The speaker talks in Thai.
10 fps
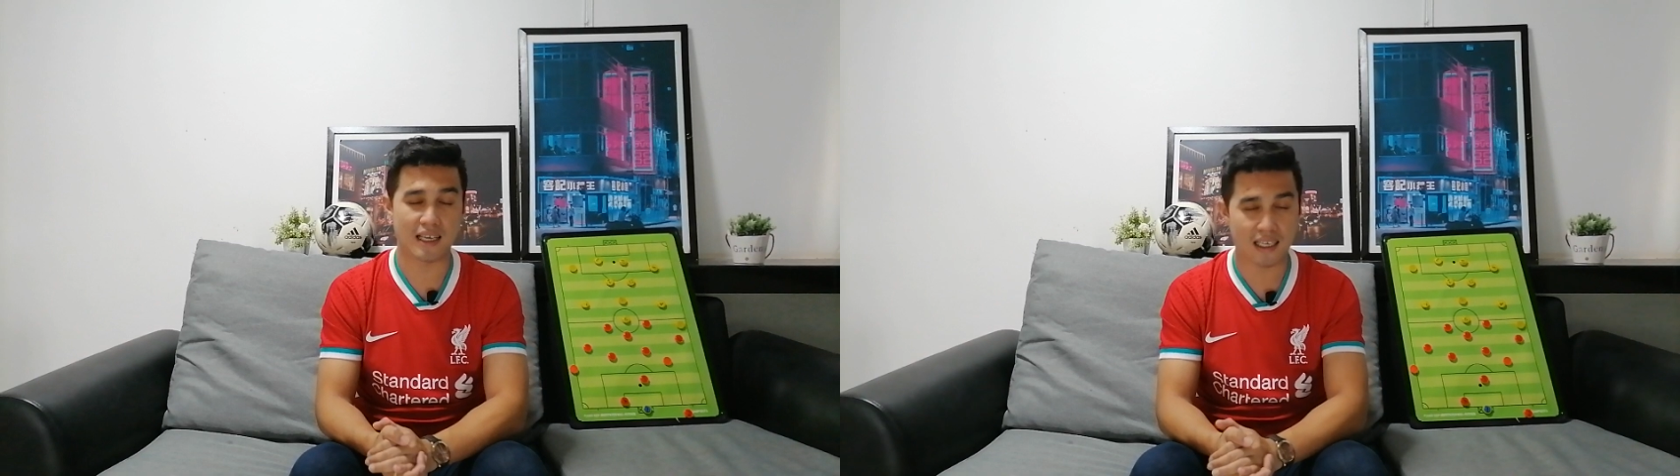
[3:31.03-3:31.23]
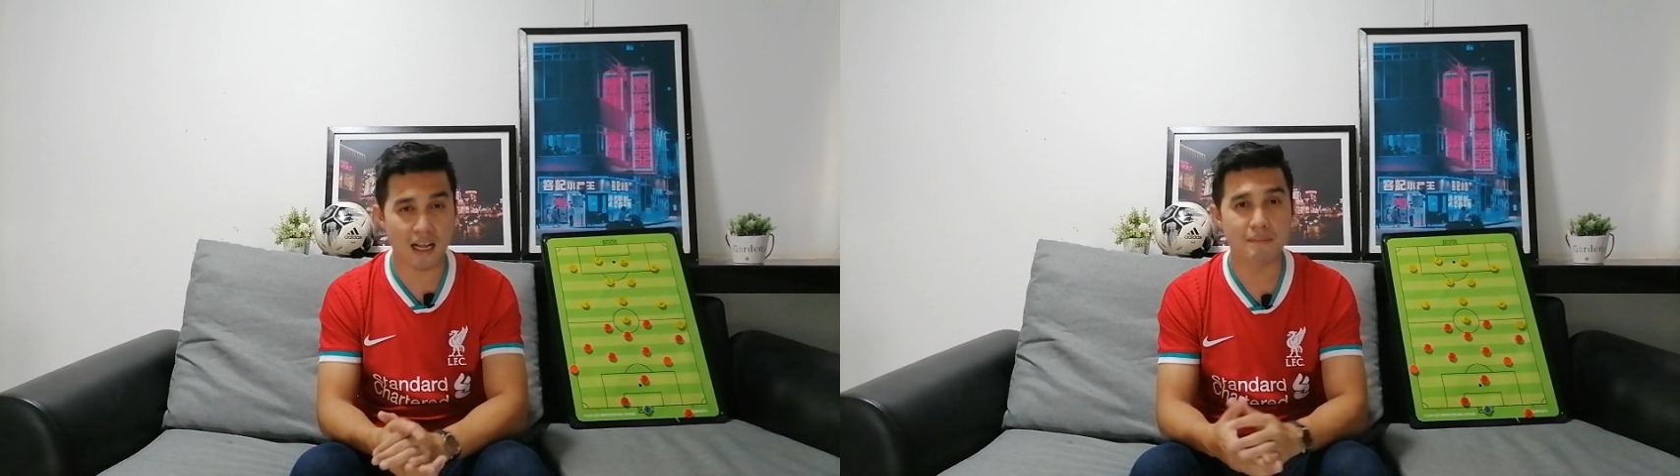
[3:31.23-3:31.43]

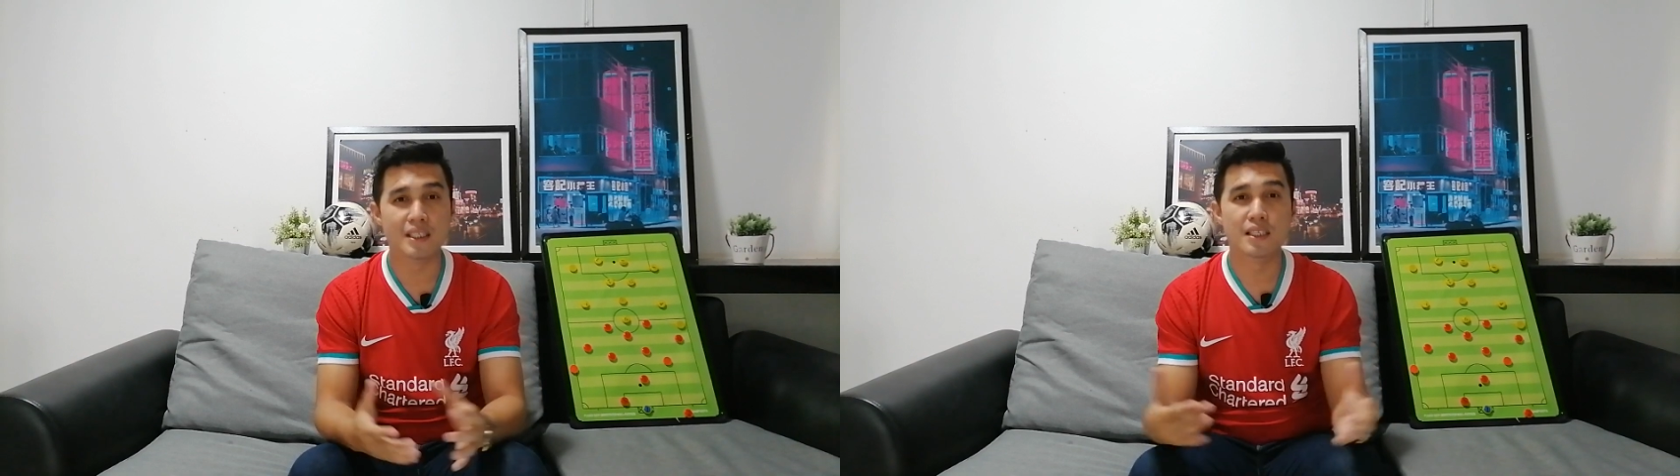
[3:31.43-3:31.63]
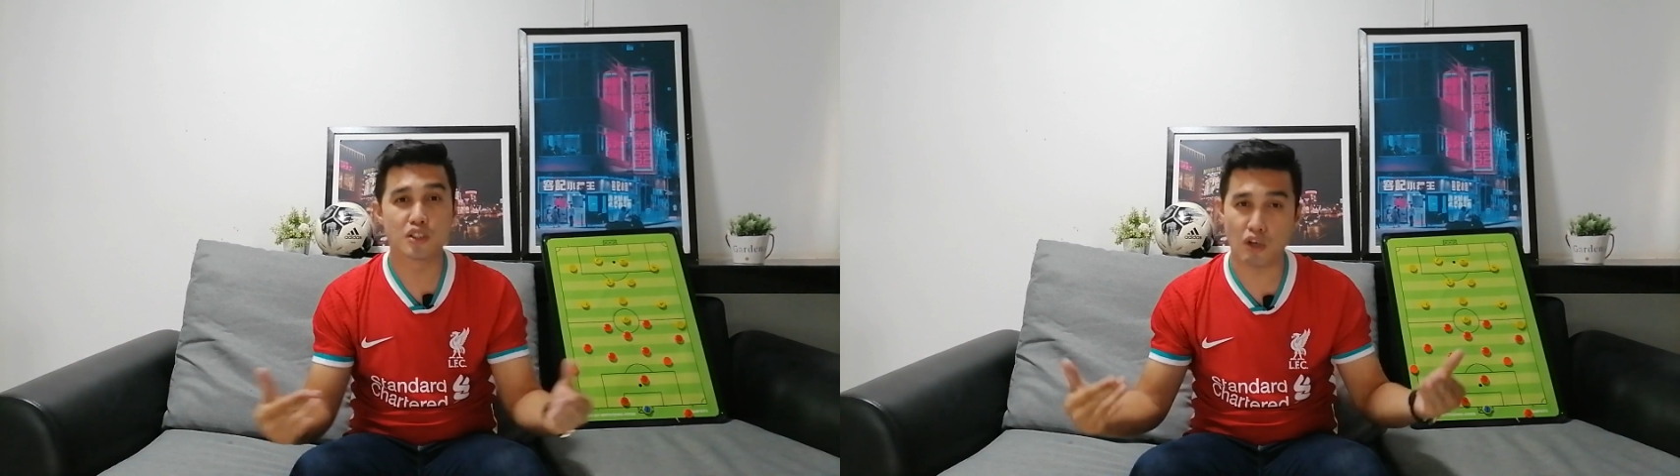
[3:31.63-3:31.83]
นะครับ
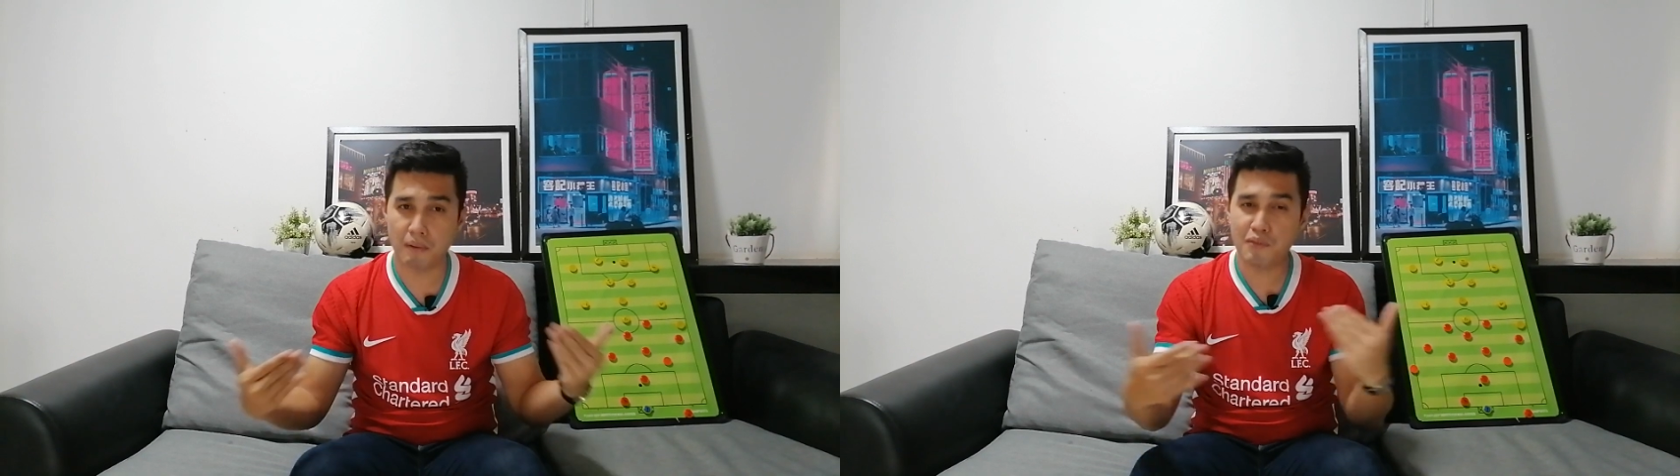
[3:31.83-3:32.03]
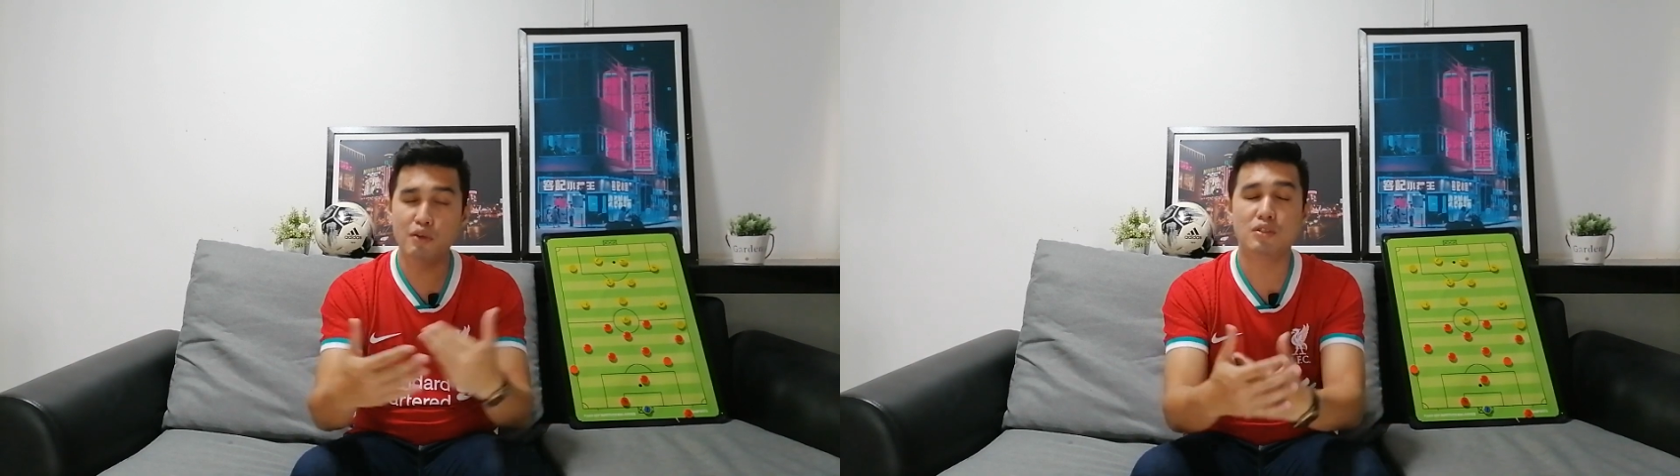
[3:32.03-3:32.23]
ส่วน
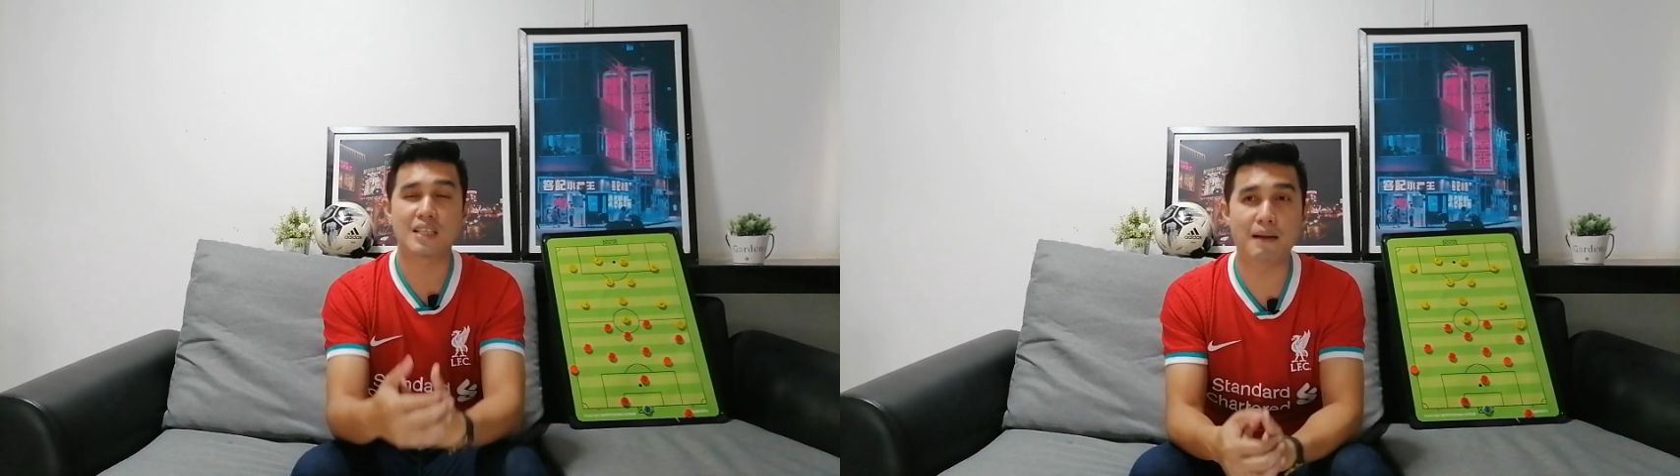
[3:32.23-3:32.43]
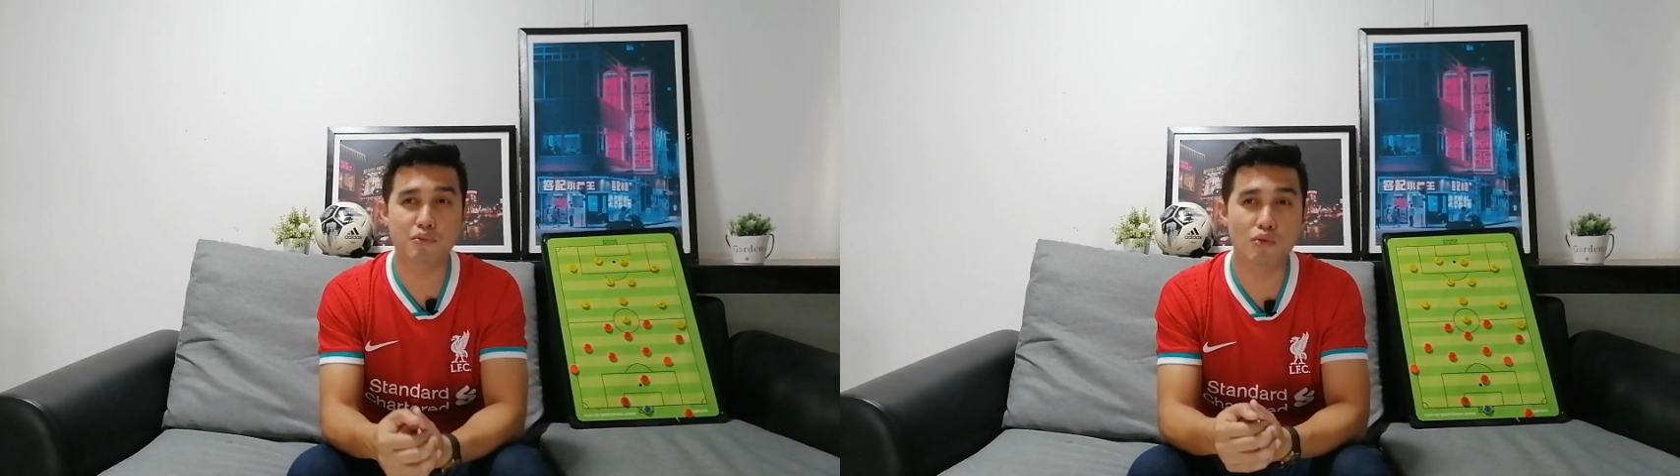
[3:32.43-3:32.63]
มิฟิล
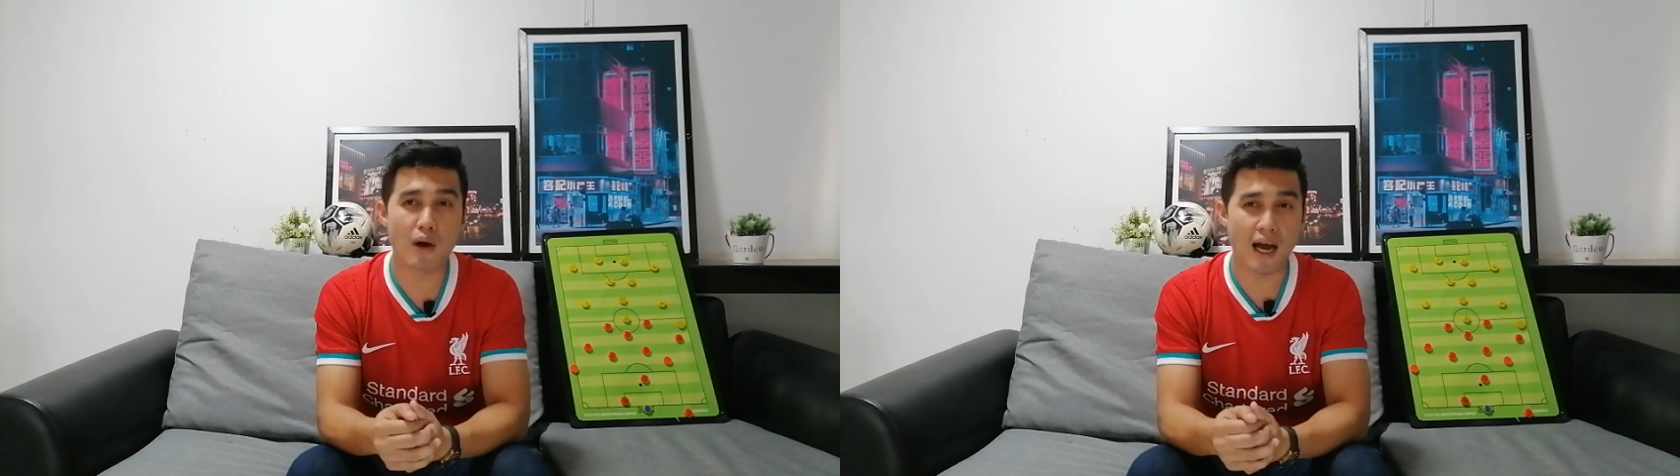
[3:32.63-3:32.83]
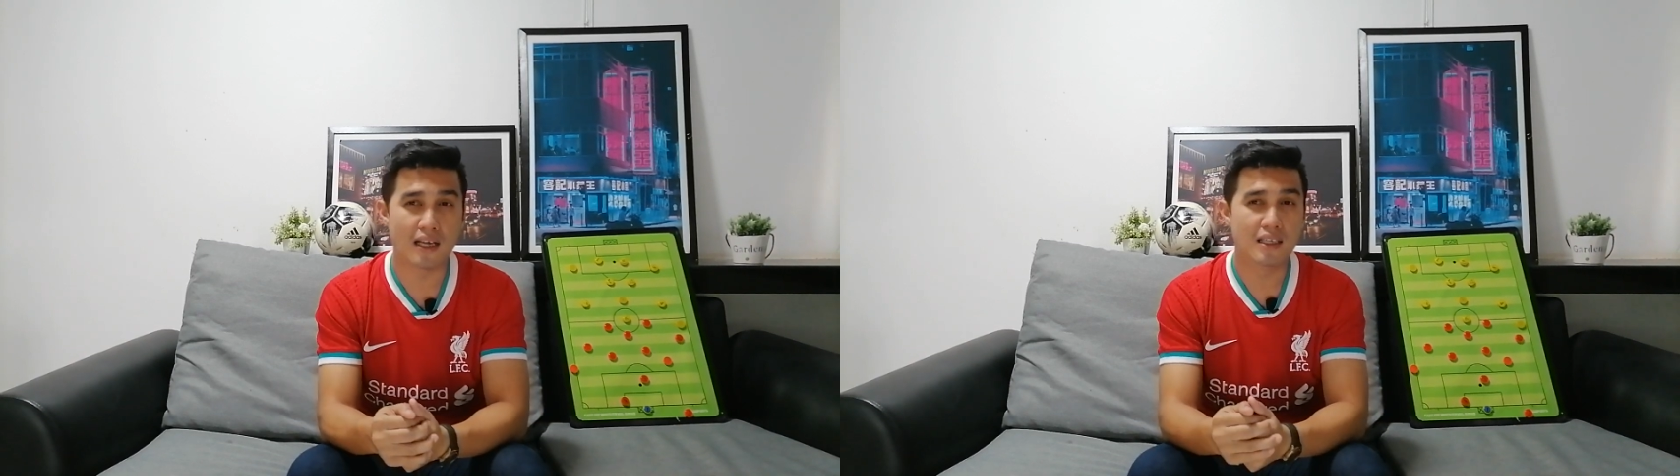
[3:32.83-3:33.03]
สามตัว